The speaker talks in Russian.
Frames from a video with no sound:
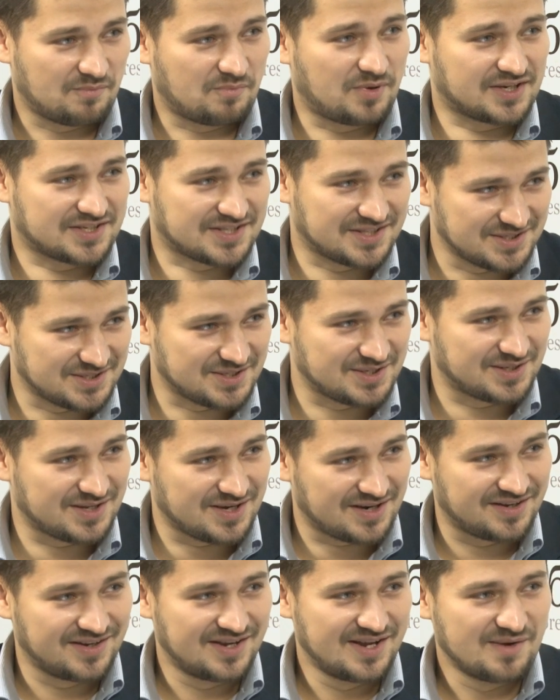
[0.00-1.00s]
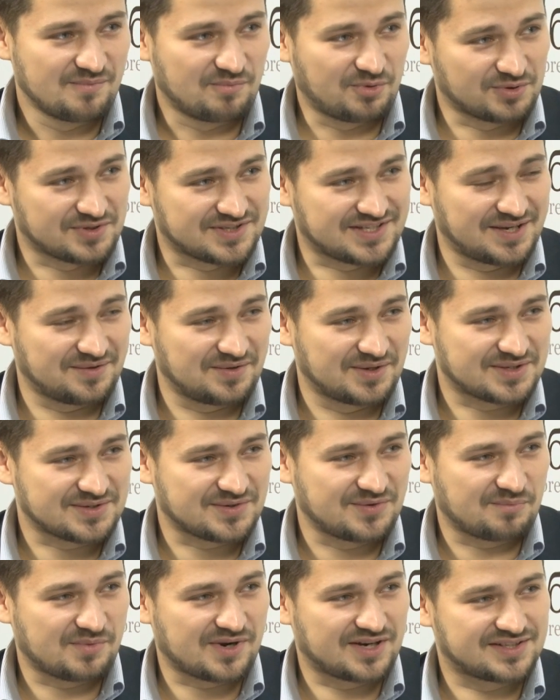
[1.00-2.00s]
опасности для
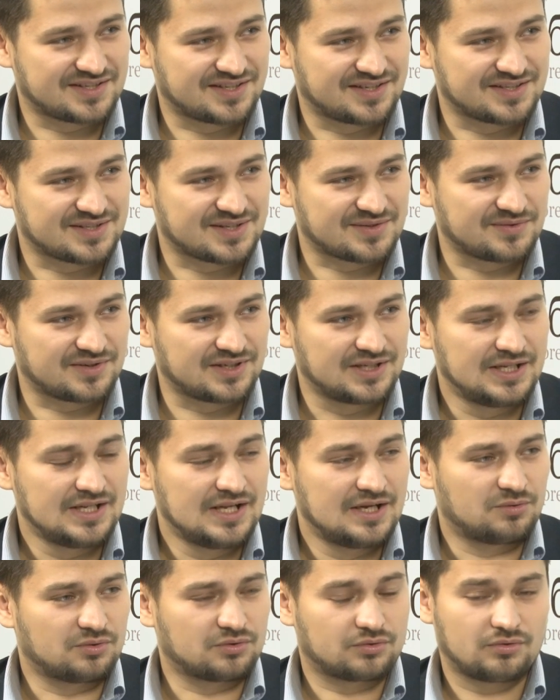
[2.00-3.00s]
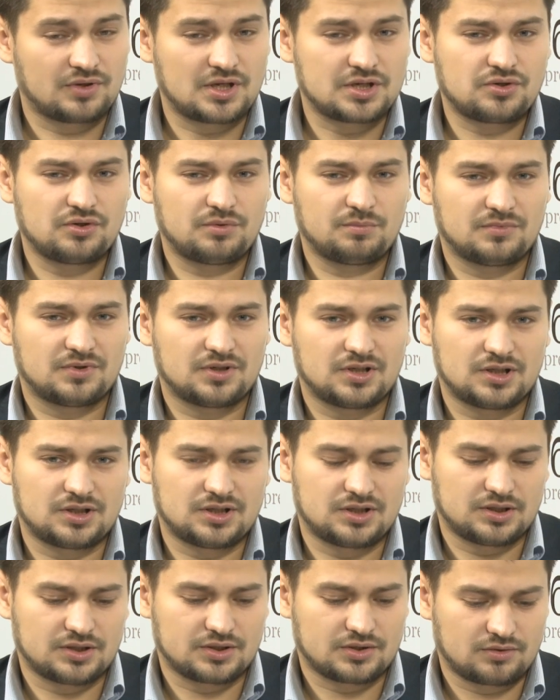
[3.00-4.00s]
постсоветского пространства. Вот, но ну, начнем,
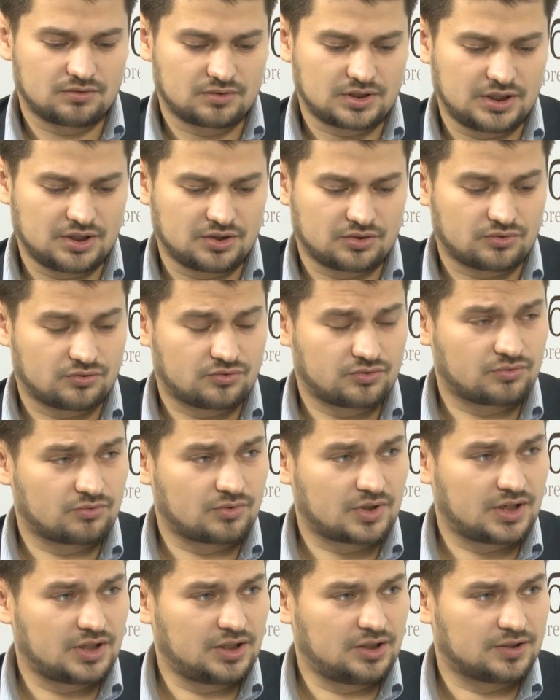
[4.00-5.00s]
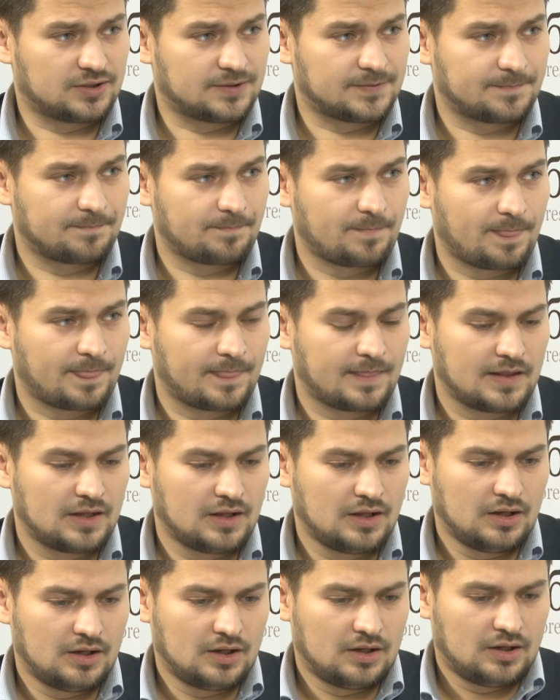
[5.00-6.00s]
а, конечно же, с Украины.
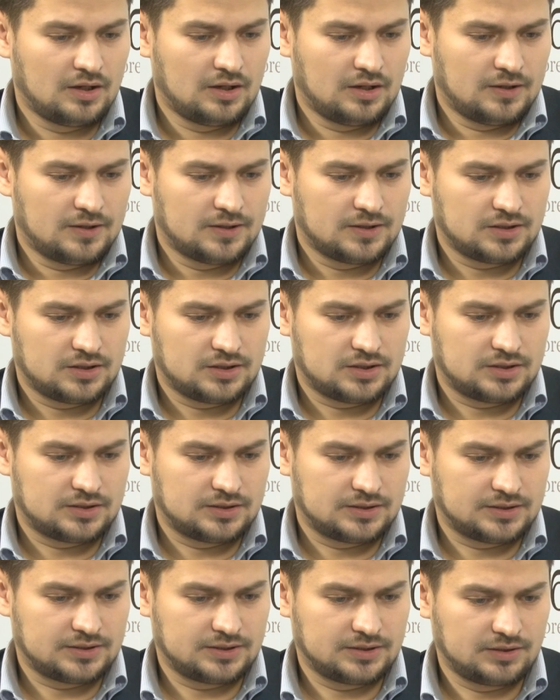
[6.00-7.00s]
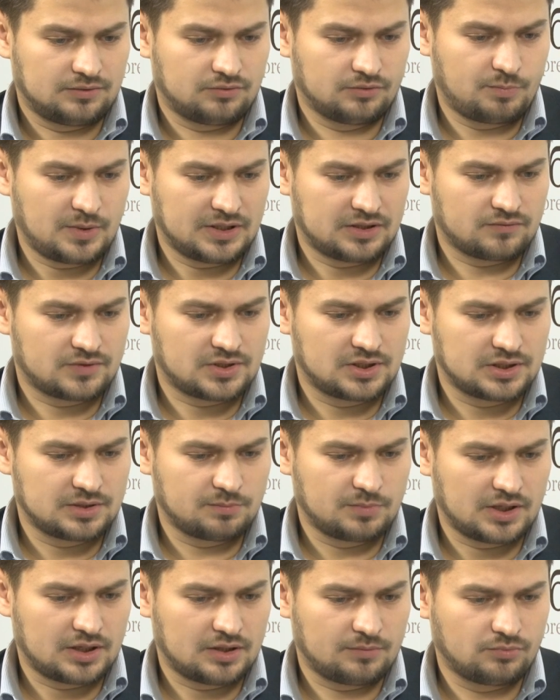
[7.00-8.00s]
А, вот 5
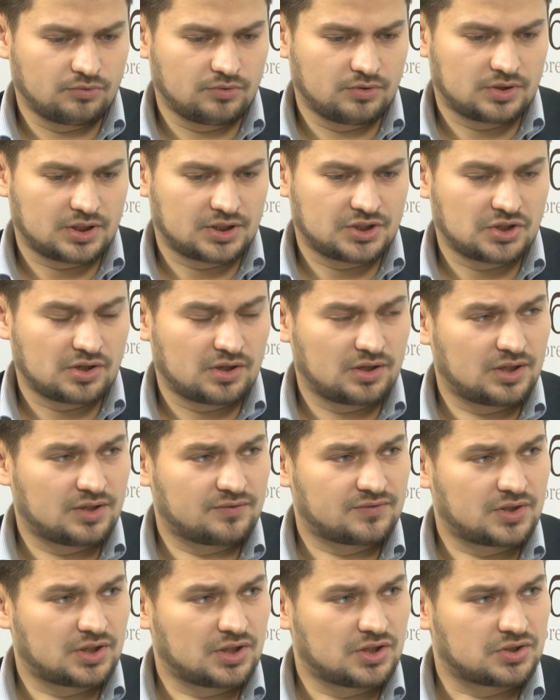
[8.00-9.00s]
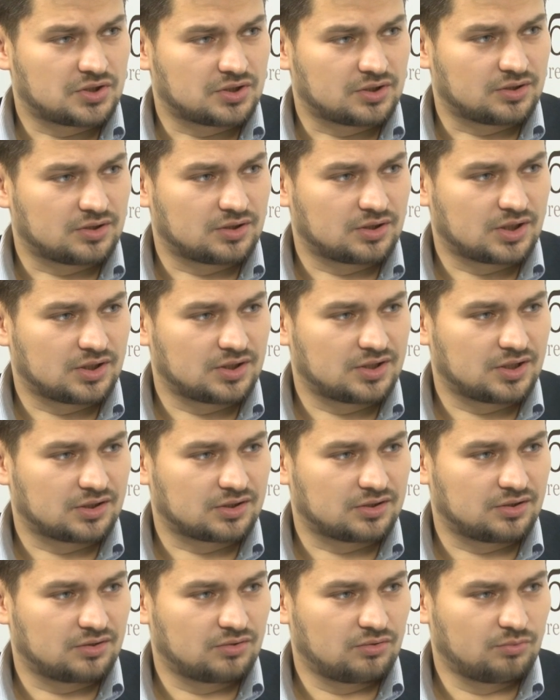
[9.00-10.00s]
сентября будет очередная встреча
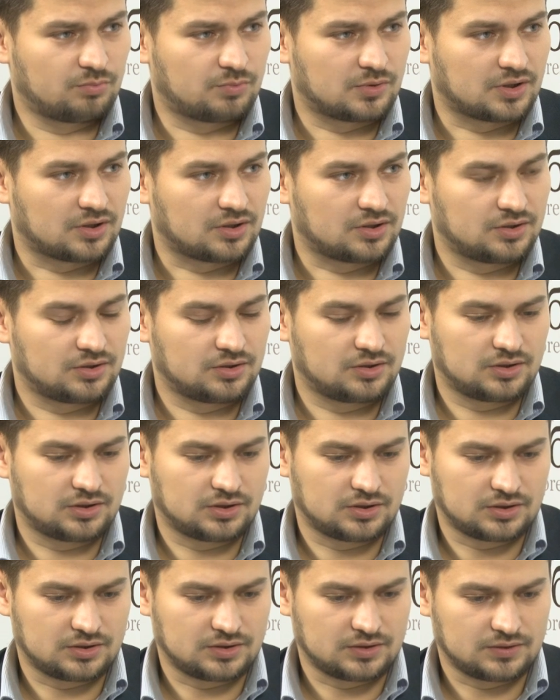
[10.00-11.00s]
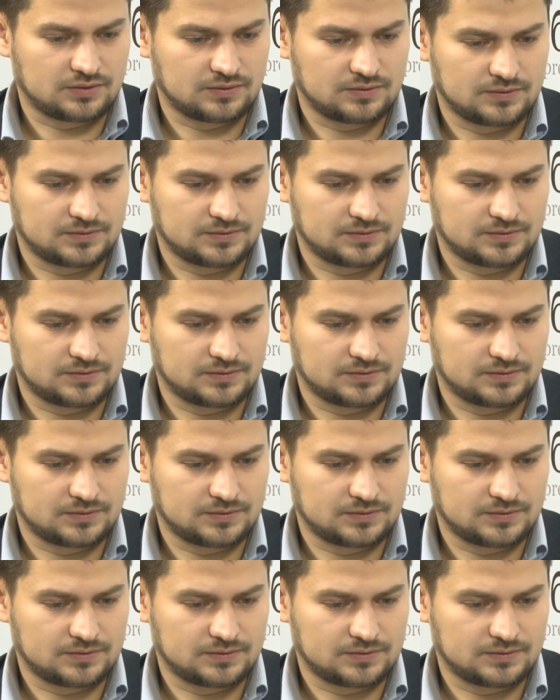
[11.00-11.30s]
контактной группы а,